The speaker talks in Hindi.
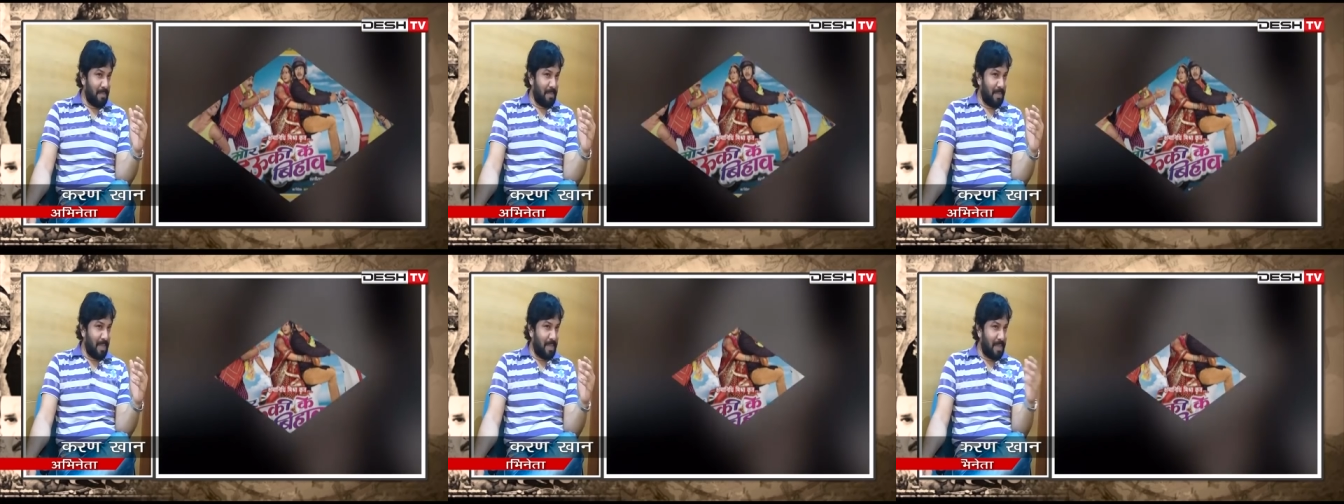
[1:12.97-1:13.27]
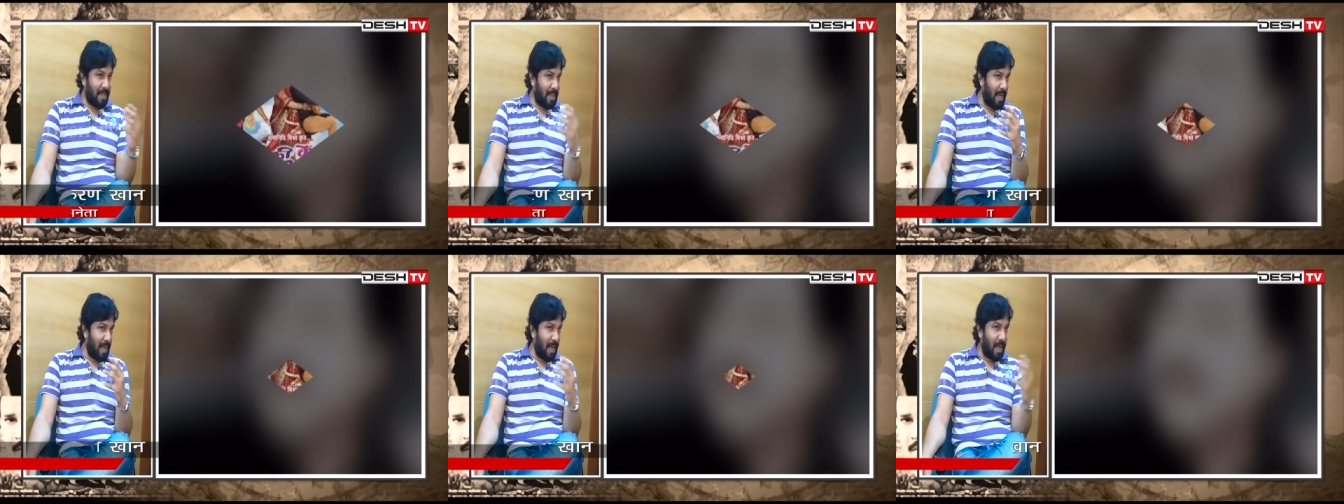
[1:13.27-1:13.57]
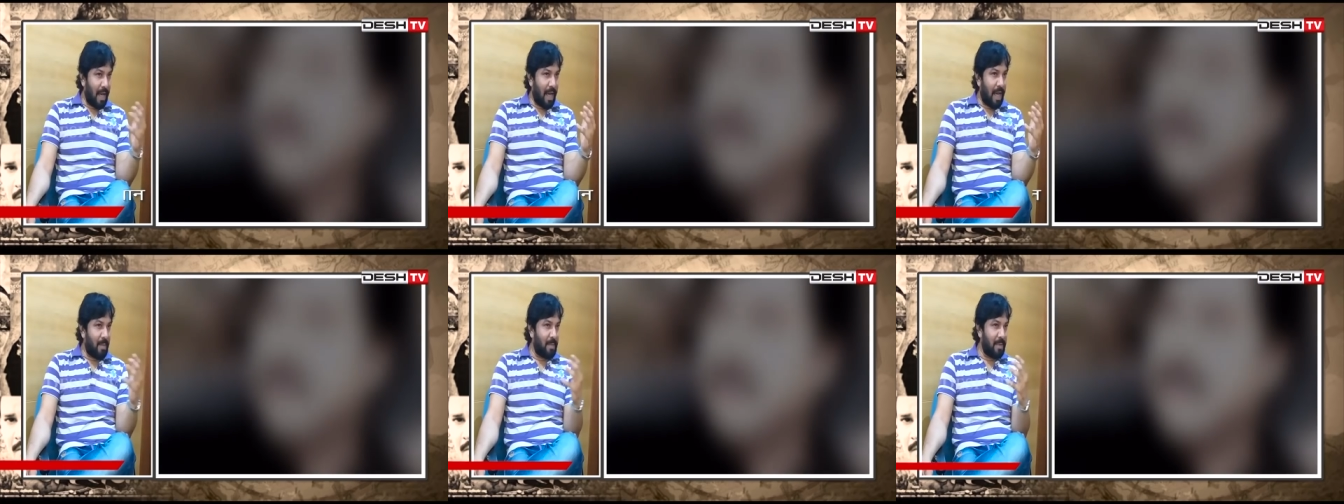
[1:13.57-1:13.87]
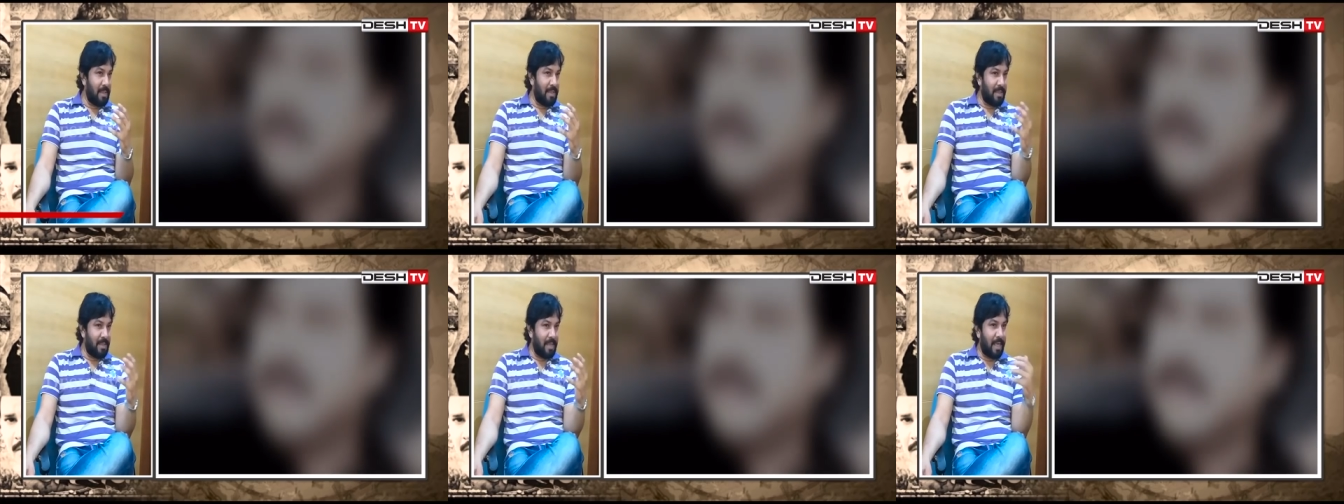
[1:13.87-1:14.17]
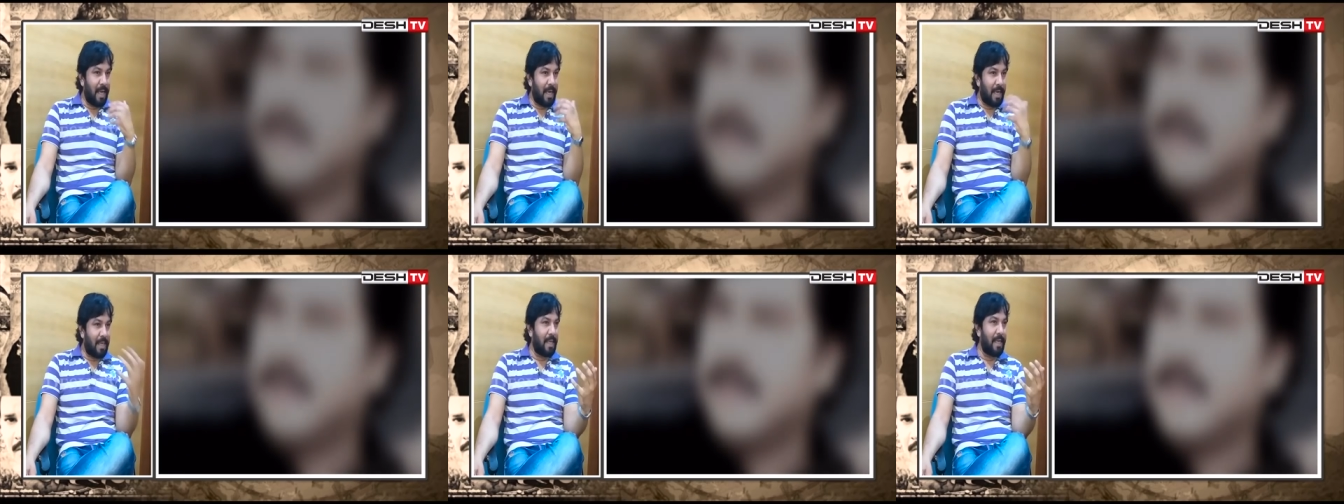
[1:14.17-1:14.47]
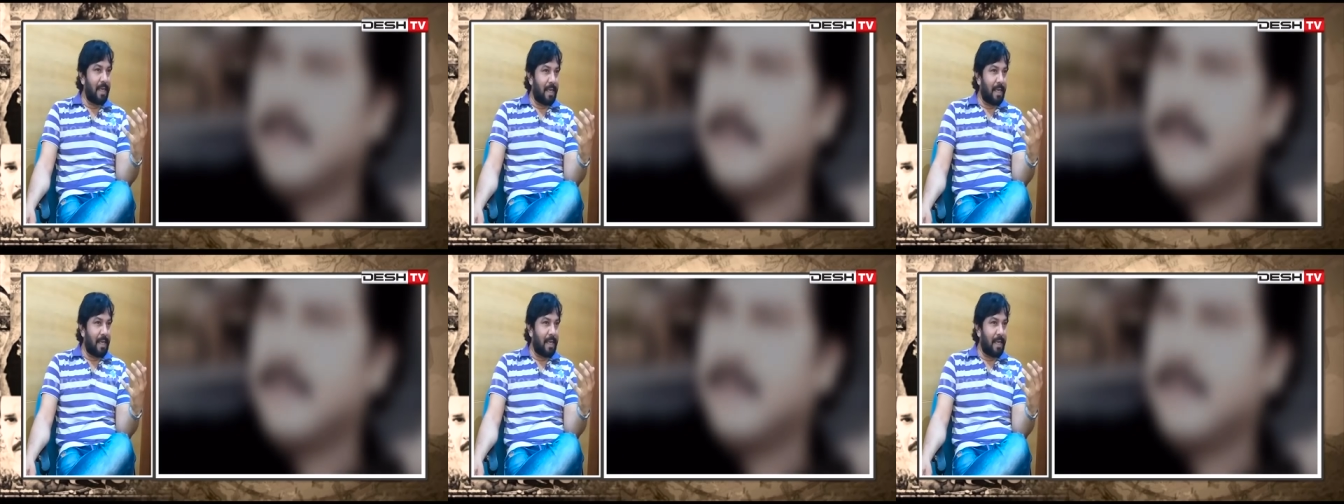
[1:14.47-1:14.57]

जैसे कलाकार मन जिन एक्टिंग